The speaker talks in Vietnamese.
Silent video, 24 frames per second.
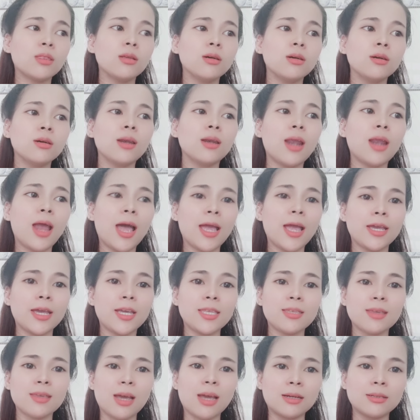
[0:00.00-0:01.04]
đứng trên
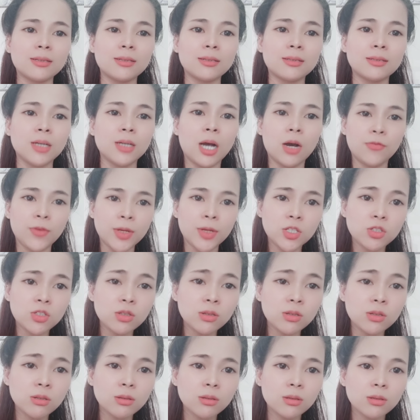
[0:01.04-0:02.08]
sân khấu để mà
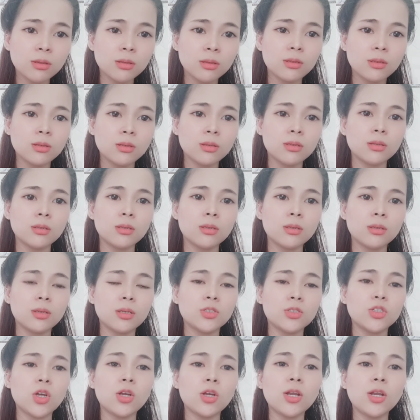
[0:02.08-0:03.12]
hát cùng với nhau thì
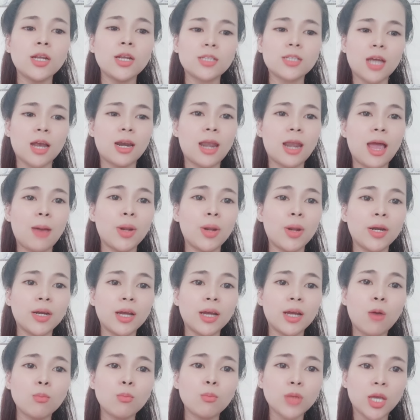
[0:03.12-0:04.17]
đâu có cái lý
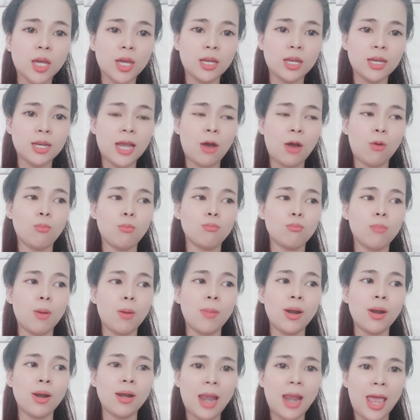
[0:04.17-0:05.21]
do nào ai để mà
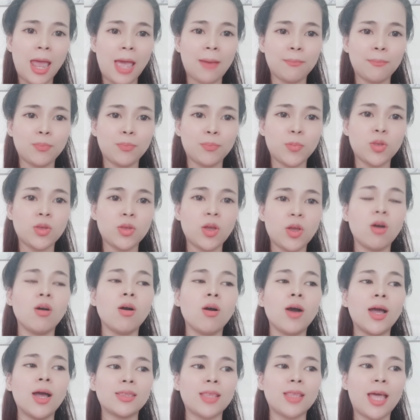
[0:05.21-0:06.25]
dạy dỗ cho ai
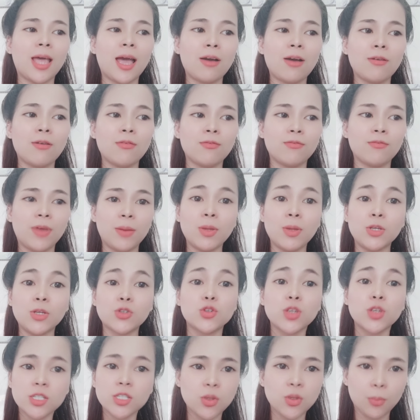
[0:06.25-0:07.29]
chỉ
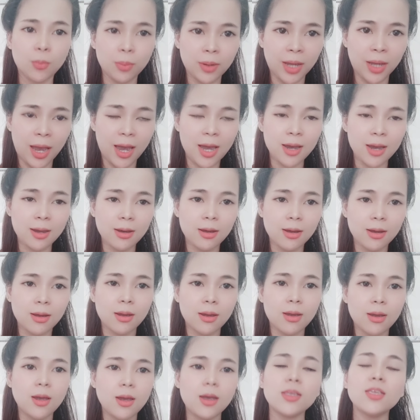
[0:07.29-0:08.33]
có
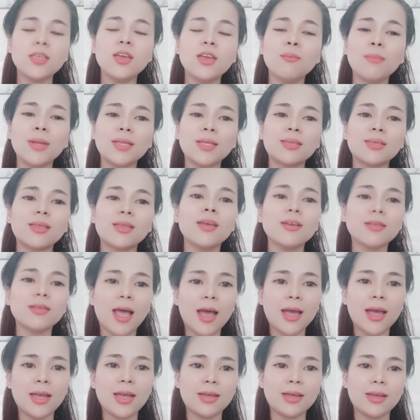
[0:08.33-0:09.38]
cô hai hoặc
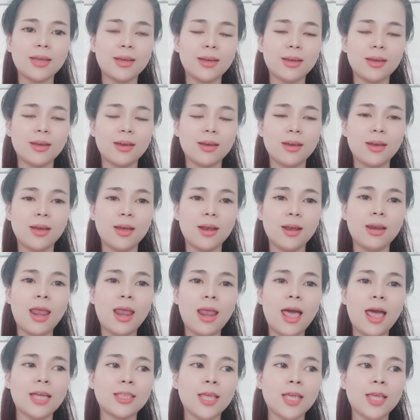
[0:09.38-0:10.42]
là chú mạnh quỳnh
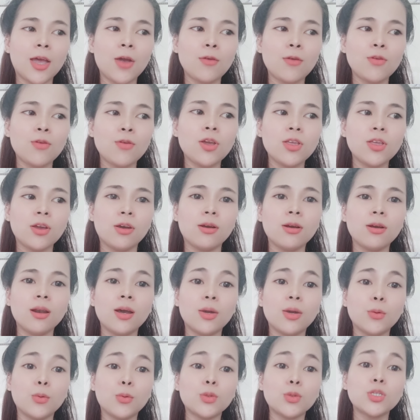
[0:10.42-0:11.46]
là những người
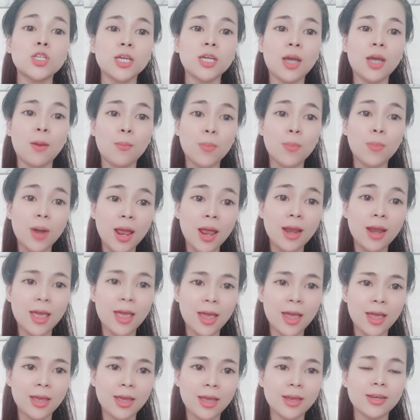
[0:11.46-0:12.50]
dạy dỗ cho hậu
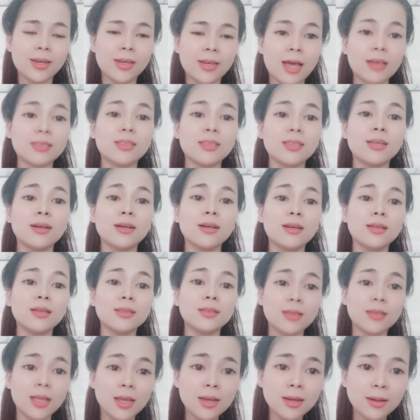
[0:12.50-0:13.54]
duệ của cô
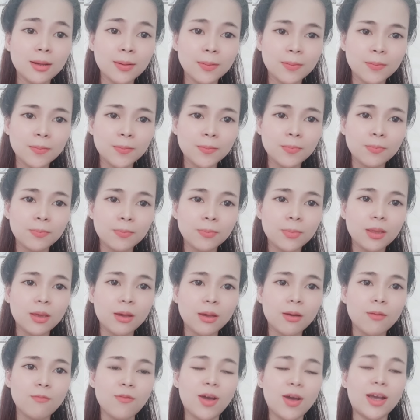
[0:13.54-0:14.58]
hai chứ
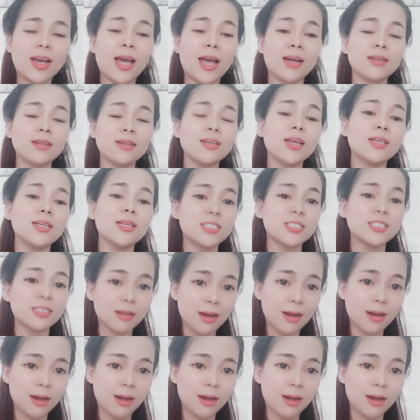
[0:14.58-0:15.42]
còn trường sang